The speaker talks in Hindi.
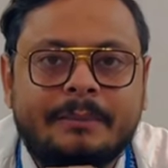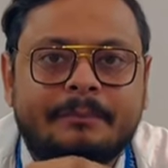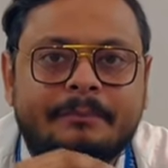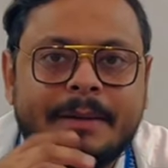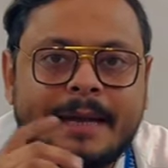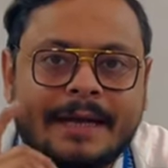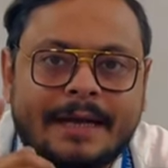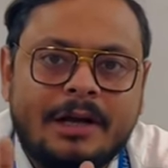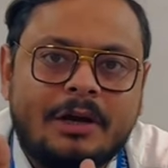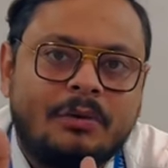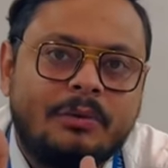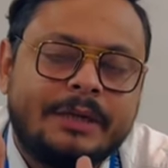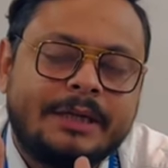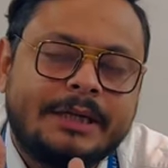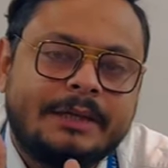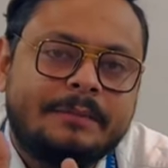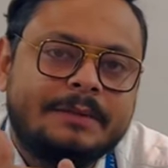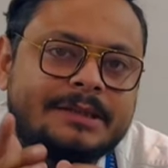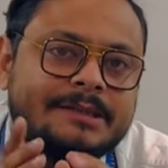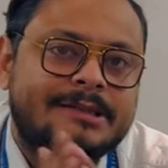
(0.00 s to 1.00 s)
महंगा होने
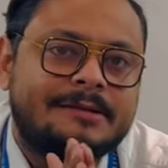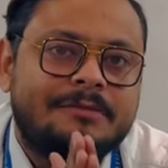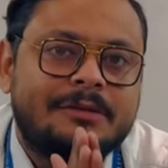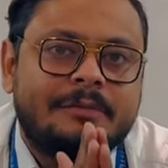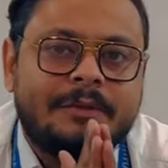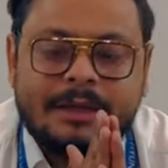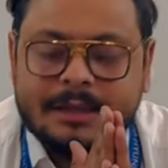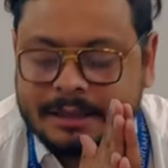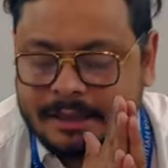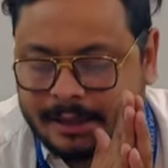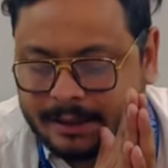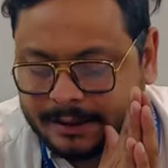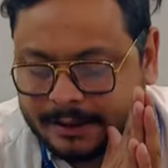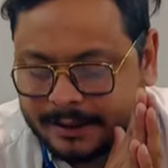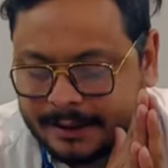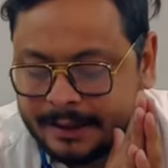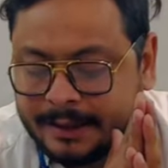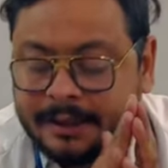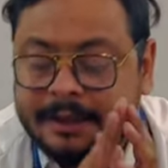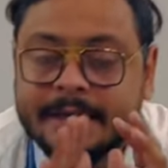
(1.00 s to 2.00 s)
के पीछे सबसे बड़ा
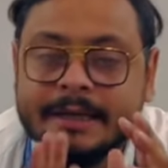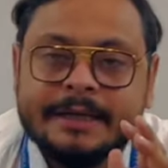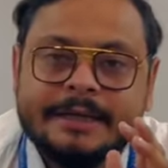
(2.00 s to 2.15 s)
कारण है